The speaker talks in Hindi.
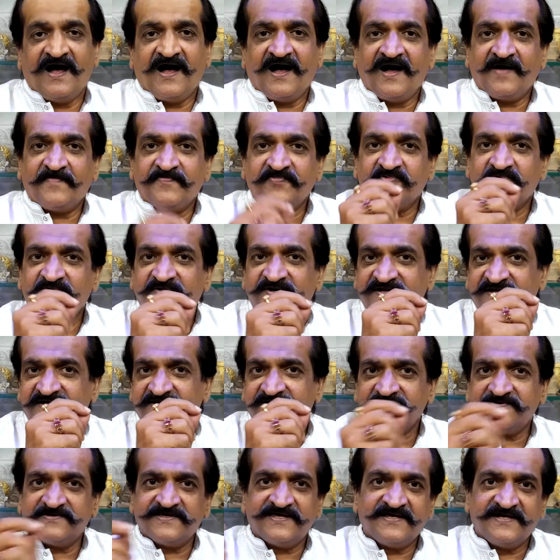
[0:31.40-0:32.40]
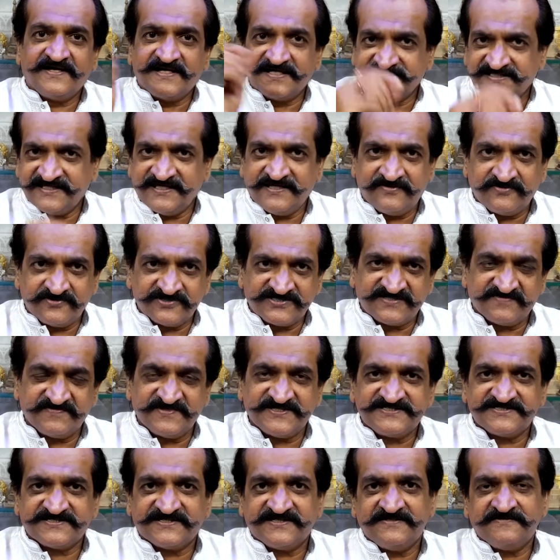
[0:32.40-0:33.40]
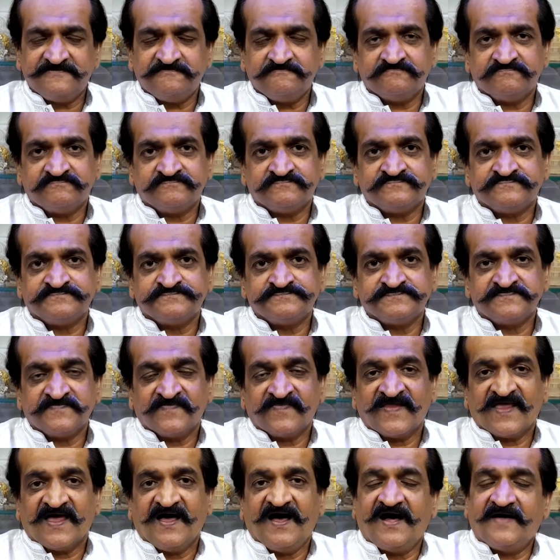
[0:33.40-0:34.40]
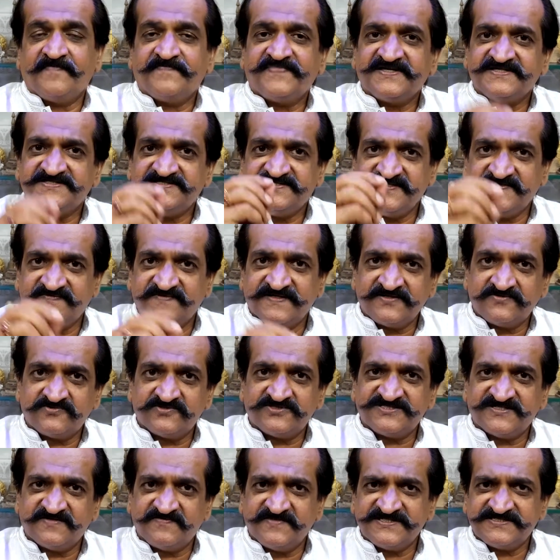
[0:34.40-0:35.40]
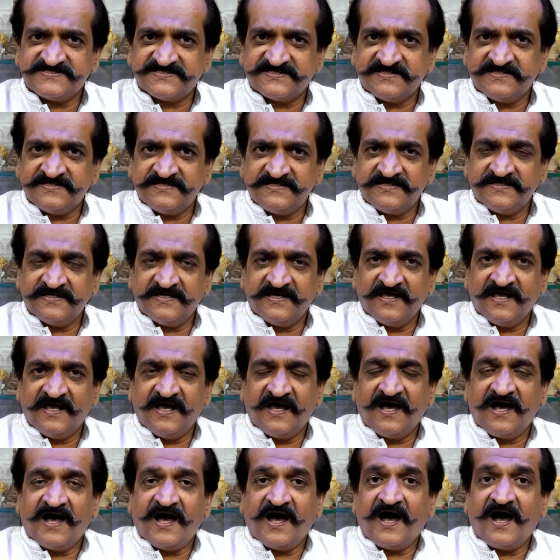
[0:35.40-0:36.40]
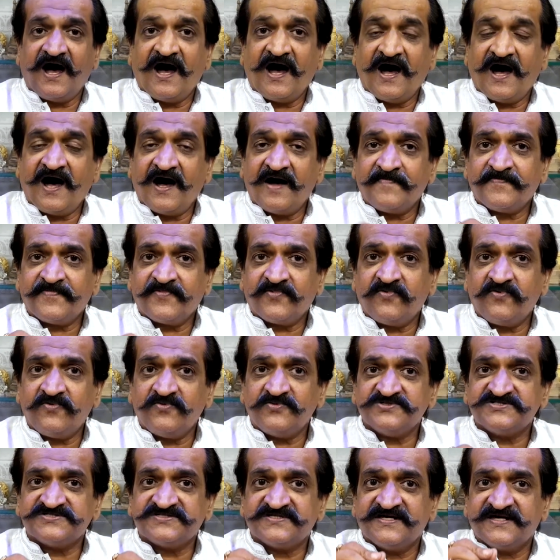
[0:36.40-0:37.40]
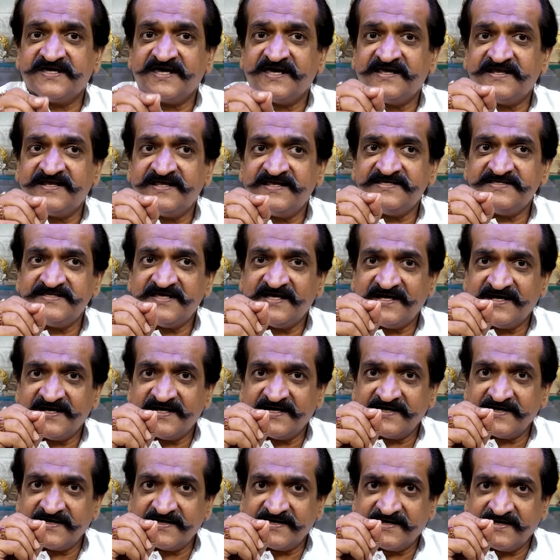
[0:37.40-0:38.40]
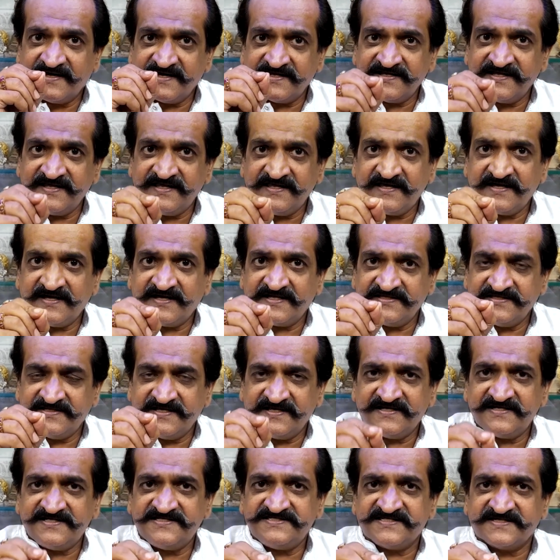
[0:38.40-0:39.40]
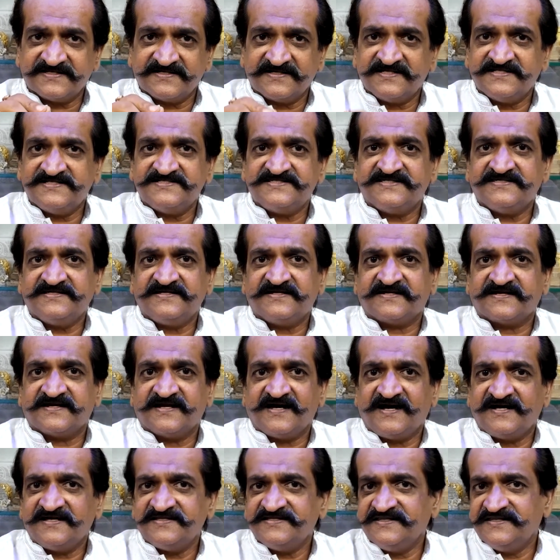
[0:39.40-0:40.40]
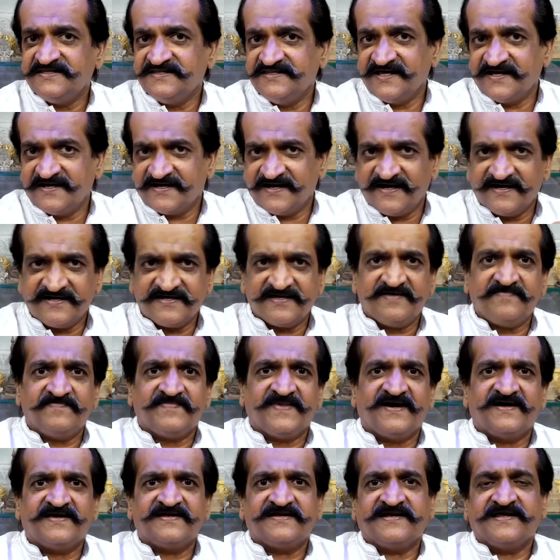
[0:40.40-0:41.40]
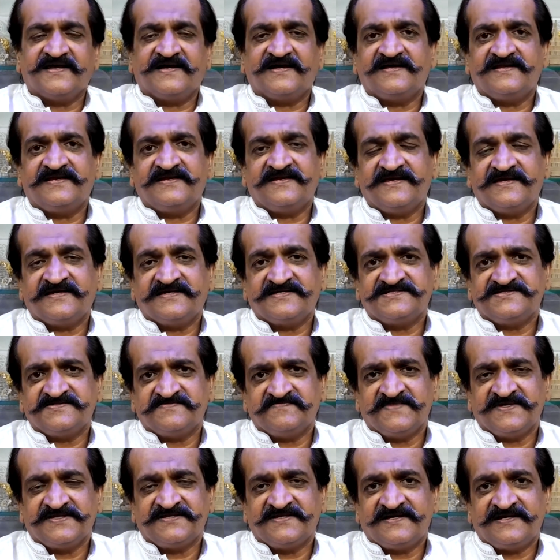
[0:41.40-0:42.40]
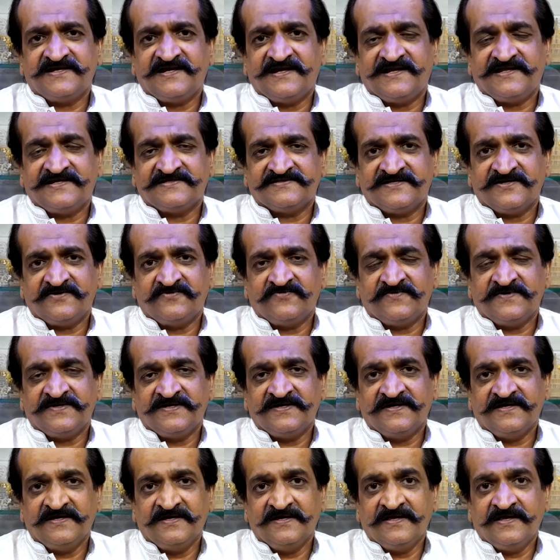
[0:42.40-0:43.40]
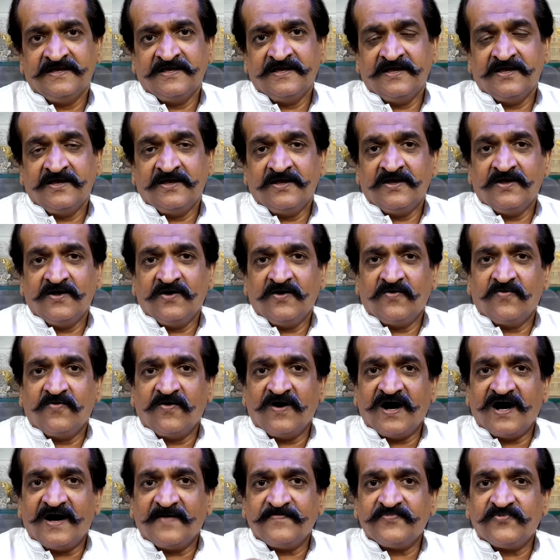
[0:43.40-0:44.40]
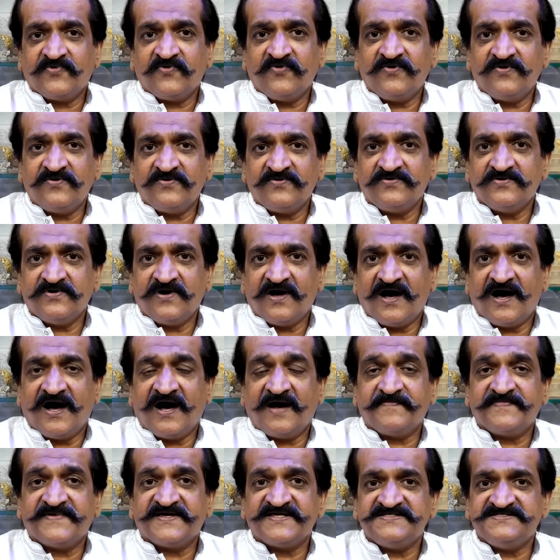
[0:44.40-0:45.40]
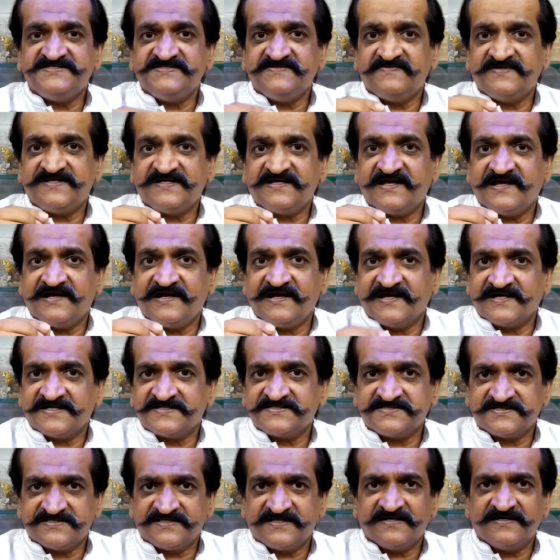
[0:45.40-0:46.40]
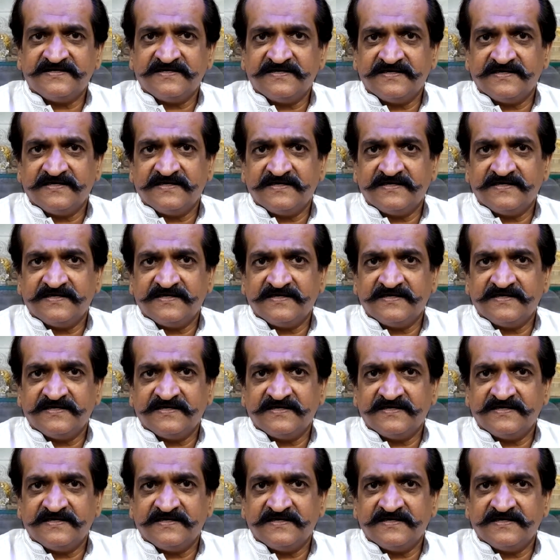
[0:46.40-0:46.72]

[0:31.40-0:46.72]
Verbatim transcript: आपको ग्रह की गति को समझ के आपके जीवन को समझ के आपको उस गहरे घने अंधेरे जंगल से राह दिखा के बाहर निकालने की जिम्मेदारी लेते हुए वो आपको आपके जीवन के लक्ष्य तक